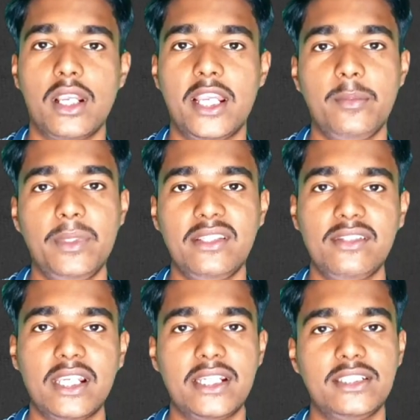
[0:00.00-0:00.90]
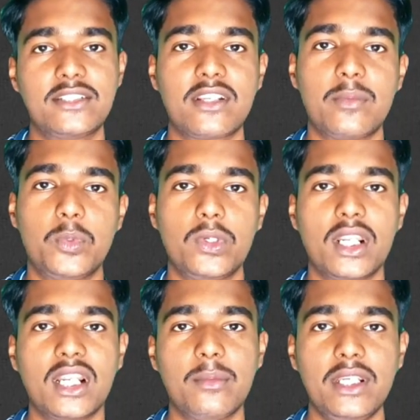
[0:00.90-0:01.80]
एन जिसका पूरा
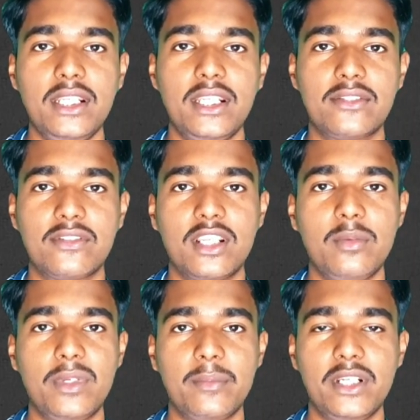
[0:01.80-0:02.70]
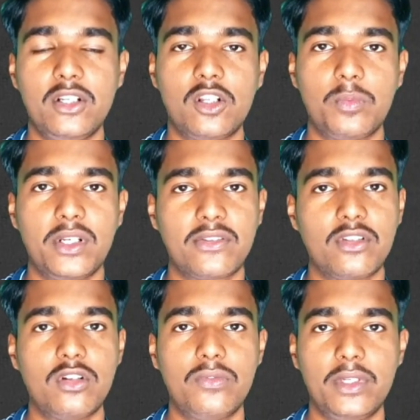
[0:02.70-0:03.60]
नाम है नेशनल पेमेंट
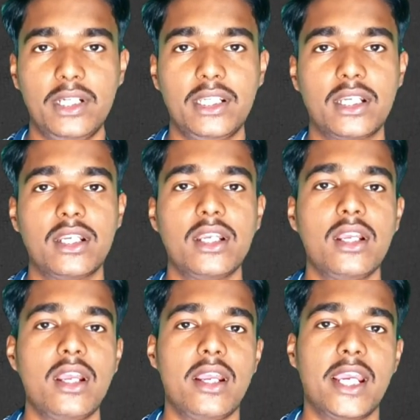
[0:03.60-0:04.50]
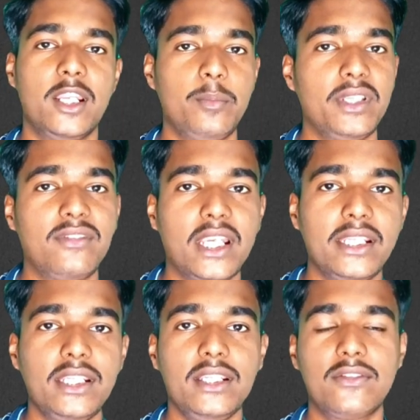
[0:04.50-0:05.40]
कॉरपोरेशन ऑफ इंडिया एन
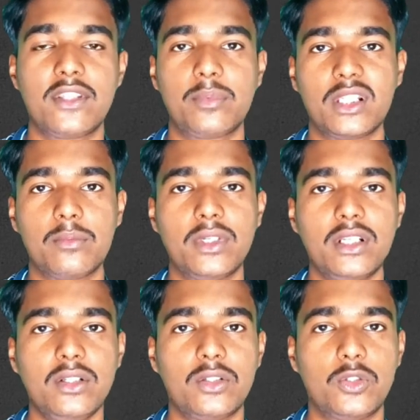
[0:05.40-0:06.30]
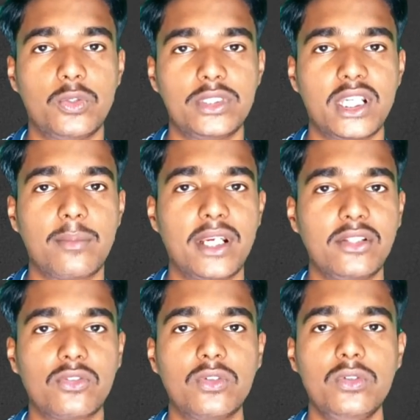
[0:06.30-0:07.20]
ने सितंबर
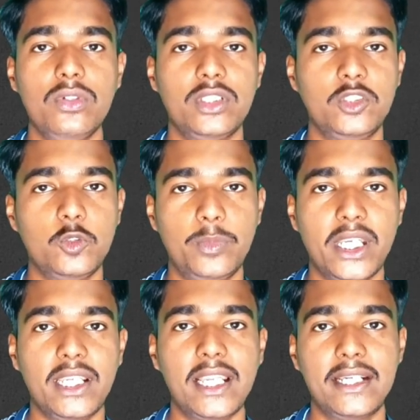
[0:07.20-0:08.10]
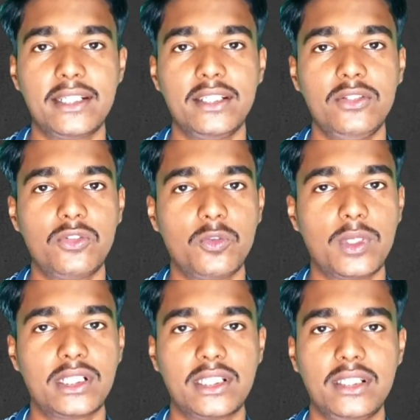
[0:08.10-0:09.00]
2022 को यू पी लाइट की
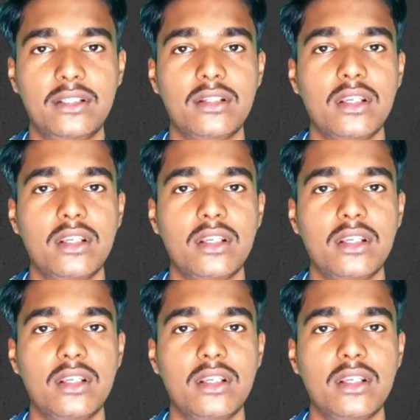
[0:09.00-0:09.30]
शुरुआत की